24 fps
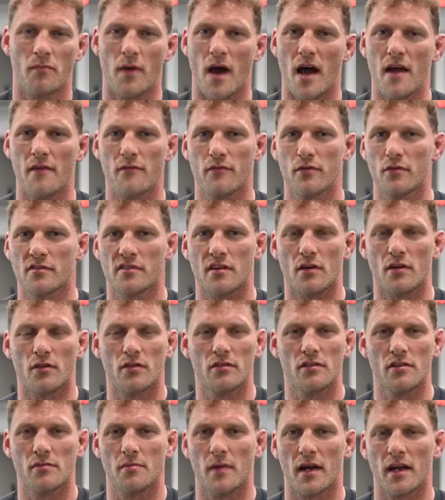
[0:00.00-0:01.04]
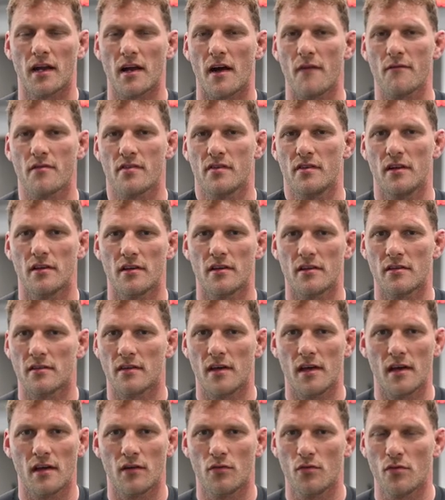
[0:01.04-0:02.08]
beeinflusst auch nicht meinen Kampfstil. Ich
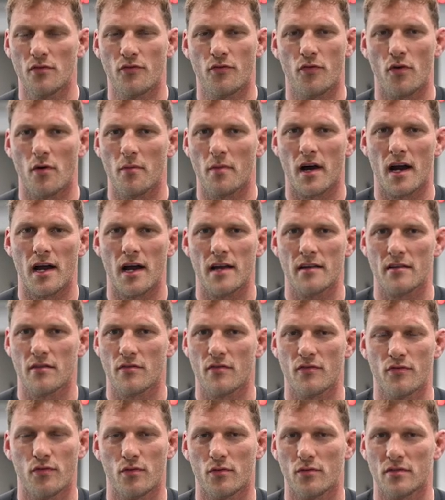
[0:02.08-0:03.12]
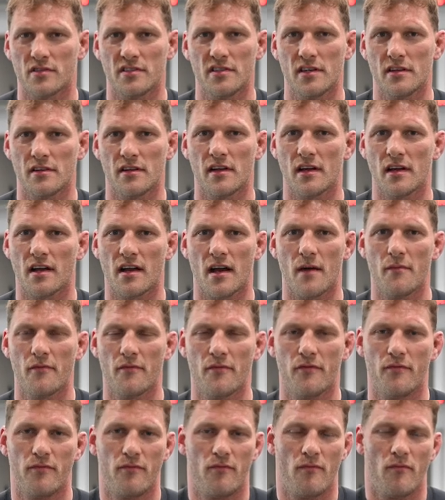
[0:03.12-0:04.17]
gehe gut vorbereitet und fokussiert in den
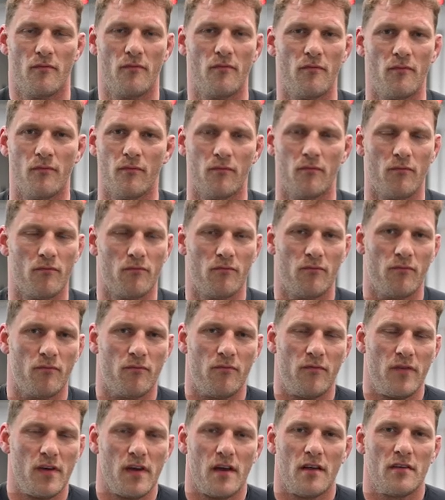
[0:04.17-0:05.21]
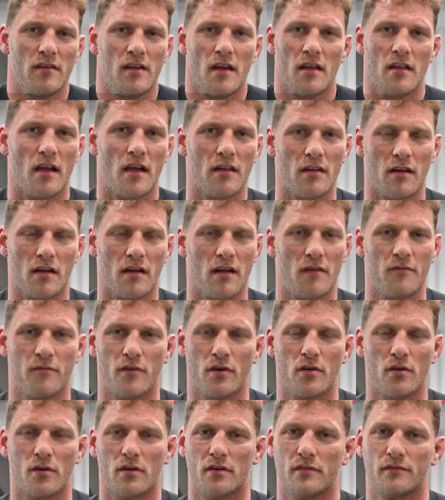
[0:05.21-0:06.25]
Kampf, wie in jeden anderen Kampf
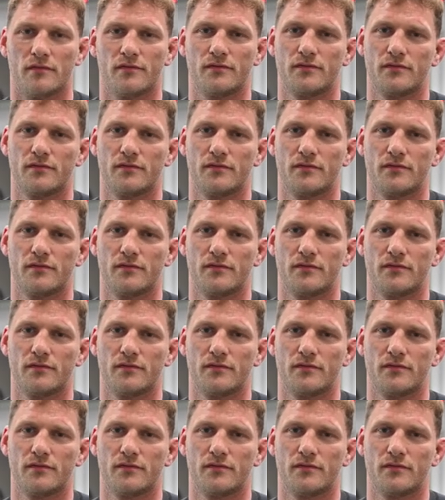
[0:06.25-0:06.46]
auch.